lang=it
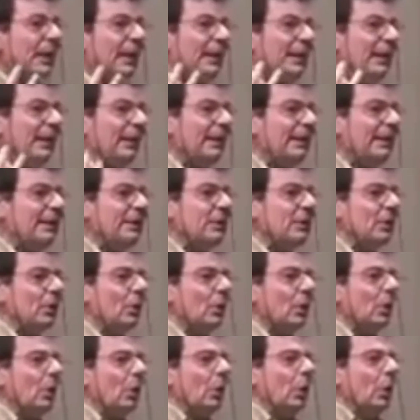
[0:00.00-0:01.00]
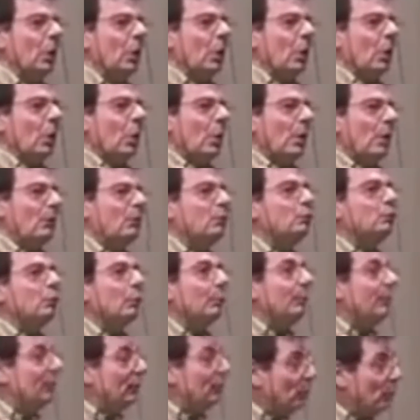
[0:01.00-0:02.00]
è che io ho
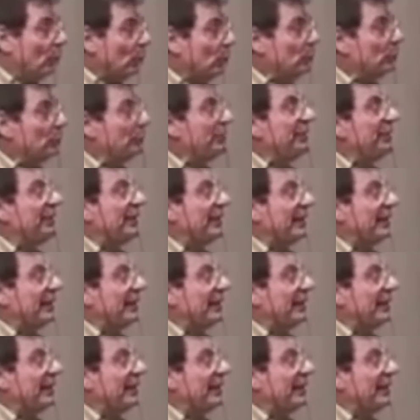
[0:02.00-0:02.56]
avuto bisogno